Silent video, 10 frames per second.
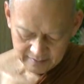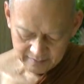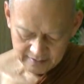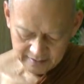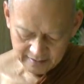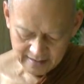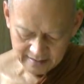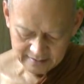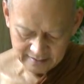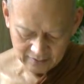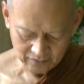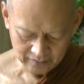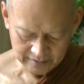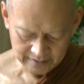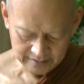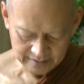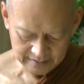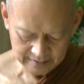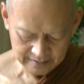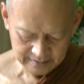มีท่าขึ้นลงดี
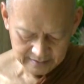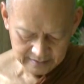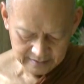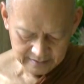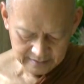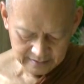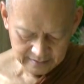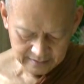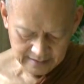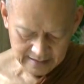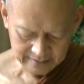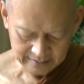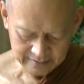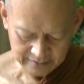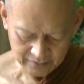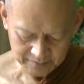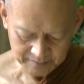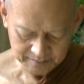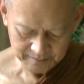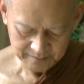น่ารื่นรม
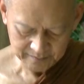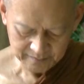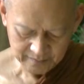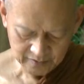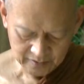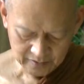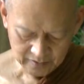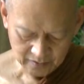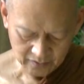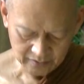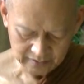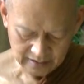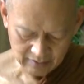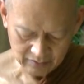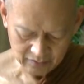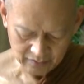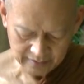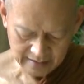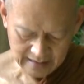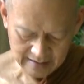คนเขาขน
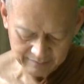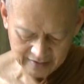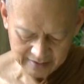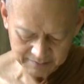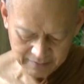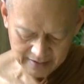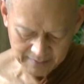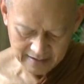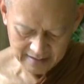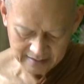น้ำนั้นไปบ้าง